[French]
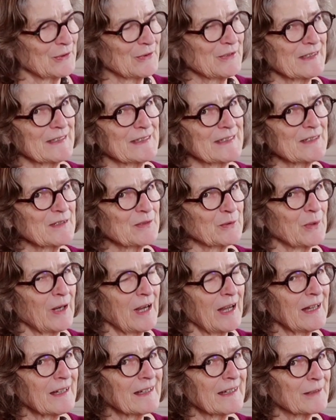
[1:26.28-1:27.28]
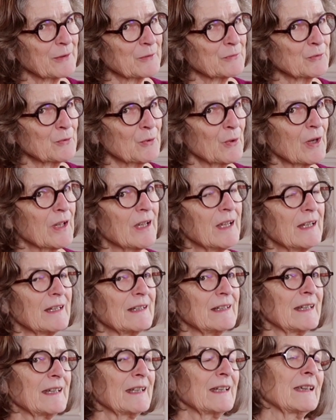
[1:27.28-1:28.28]
de, cette histoire. Et au fond,
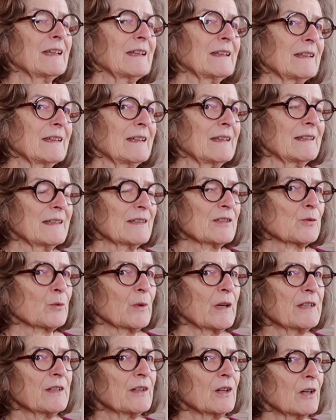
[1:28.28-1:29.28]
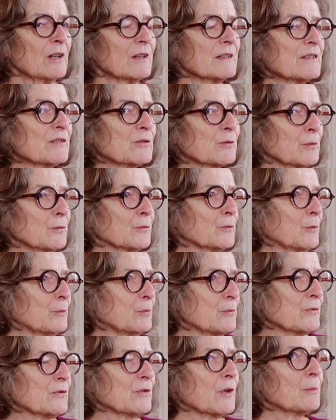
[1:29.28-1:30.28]
les, soignants, ils se trouvent de
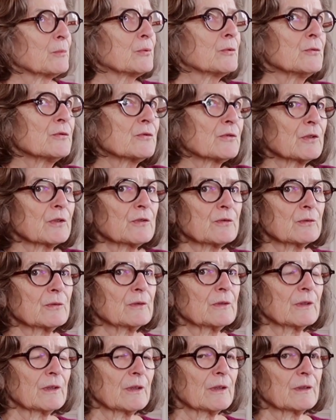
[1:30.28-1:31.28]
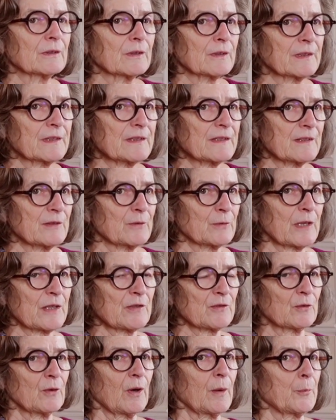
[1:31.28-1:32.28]
plus en plus dans, une, euh, dans des
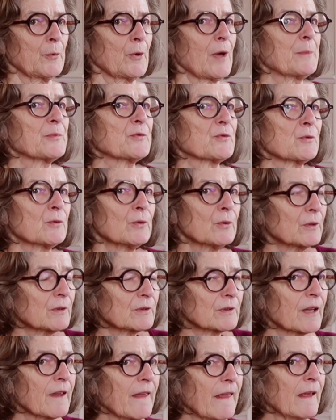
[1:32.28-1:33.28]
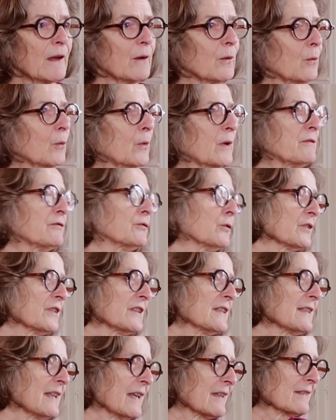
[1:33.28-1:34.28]
situations un peu absurdes où ils
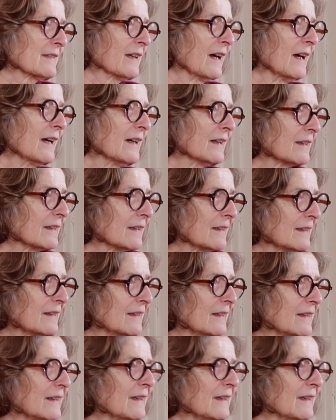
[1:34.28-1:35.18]
fournissent la seringue.